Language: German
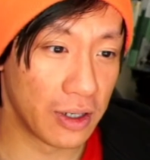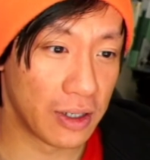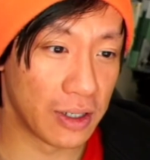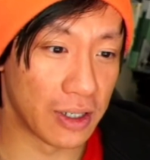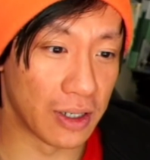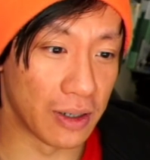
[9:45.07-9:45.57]

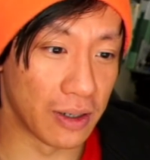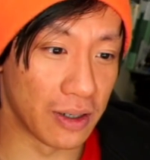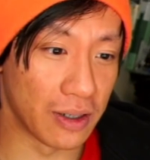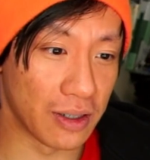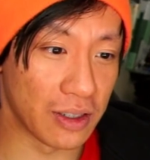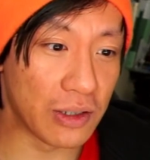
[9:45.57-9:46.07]

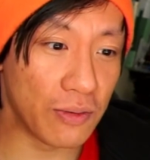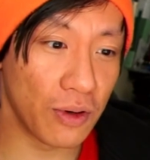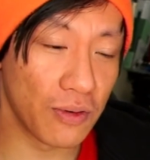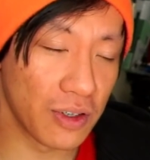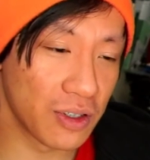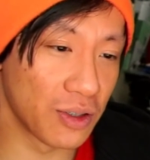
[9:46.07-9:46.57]
Äh, Giflor
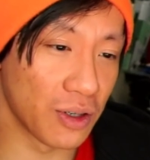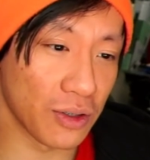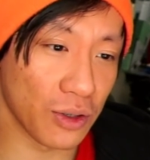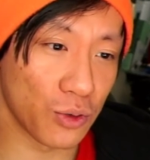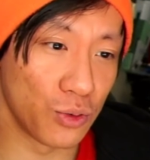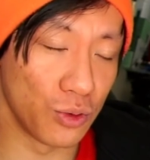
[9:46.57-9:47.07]
fand ich sehr,
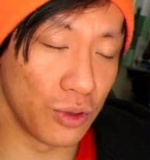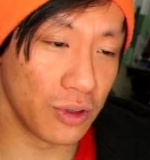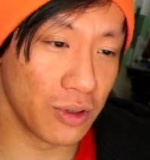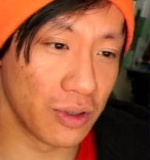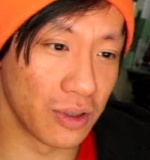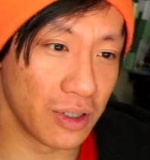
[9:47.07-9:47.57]
sehr cool.
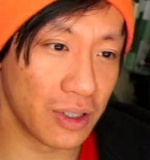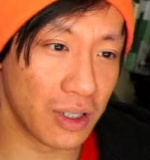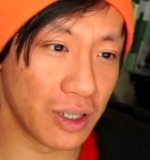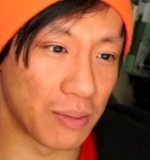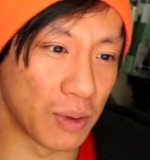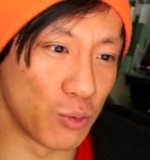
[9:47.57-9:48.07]
Ne?
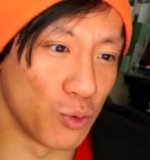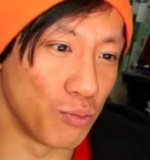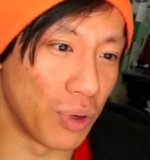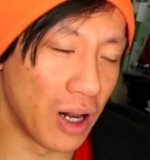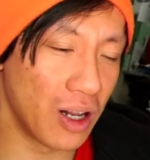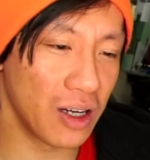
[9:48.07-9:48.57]
Aber
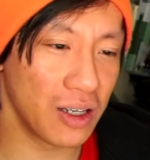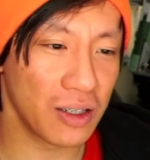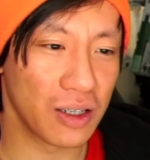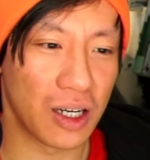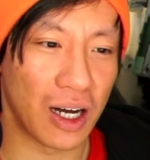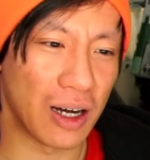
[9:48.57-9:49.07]
Bluebella?
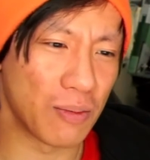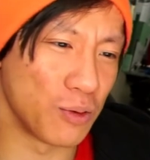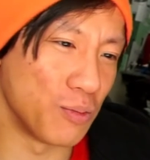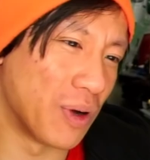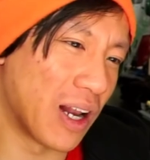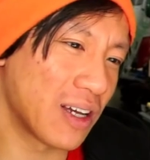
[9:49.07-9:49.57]
Ah,
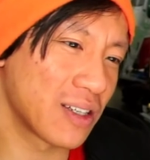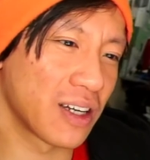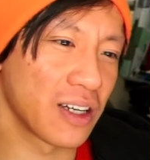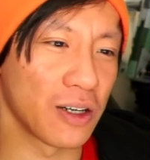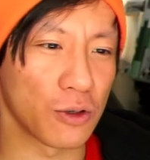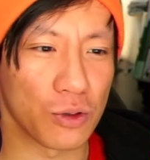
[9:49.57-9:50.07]
Bluebella ist
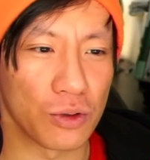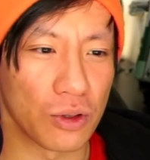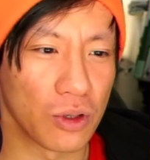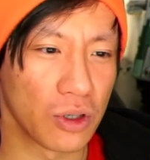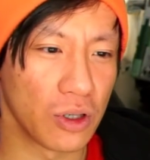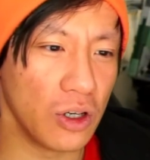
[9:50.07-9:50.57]
eigentlich auch schon.
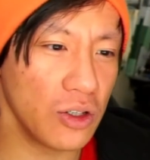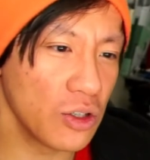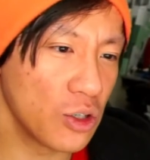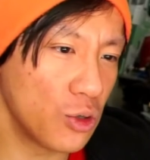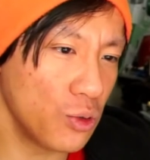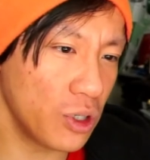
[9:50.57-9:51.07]
Ist
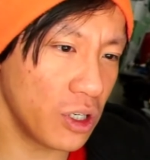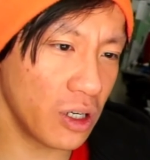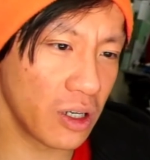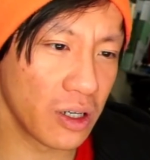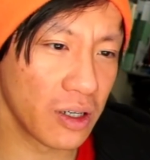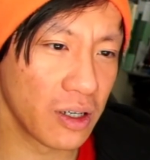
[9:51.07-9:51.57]
ein Cootie.
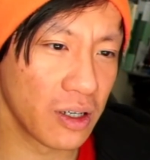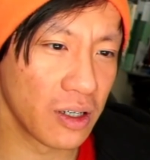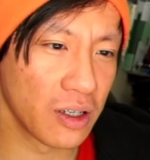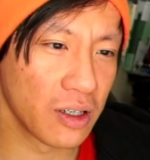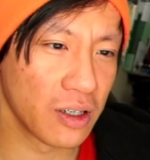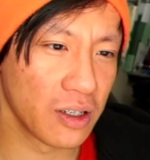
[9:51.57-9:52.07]

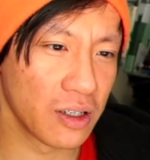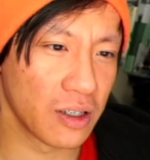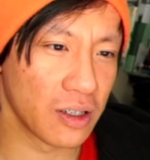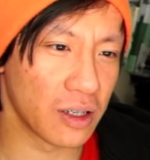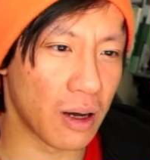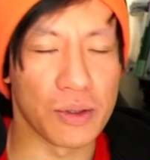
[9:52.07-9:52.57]

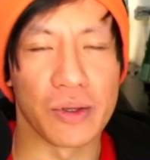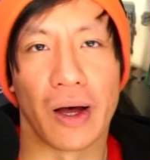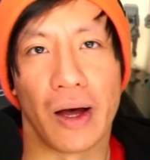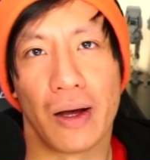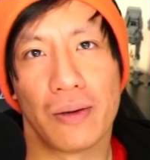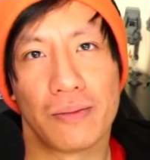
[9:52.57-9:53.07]
Aber ist ein
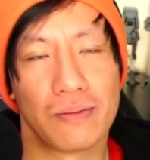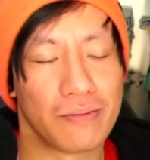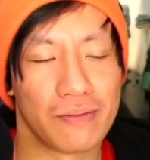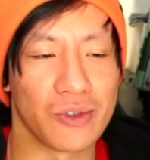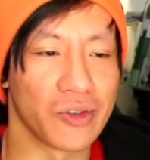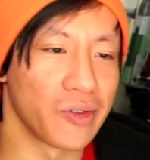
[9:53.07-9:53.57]
A.
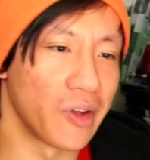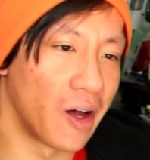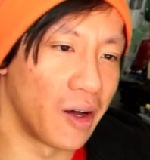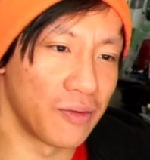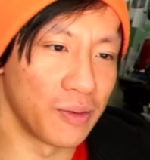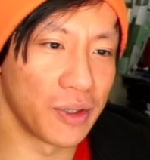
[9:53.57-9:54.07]
Ist ein
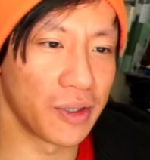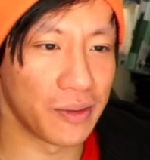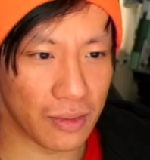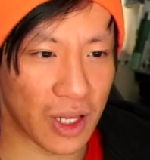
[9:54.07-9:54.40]
A für mich.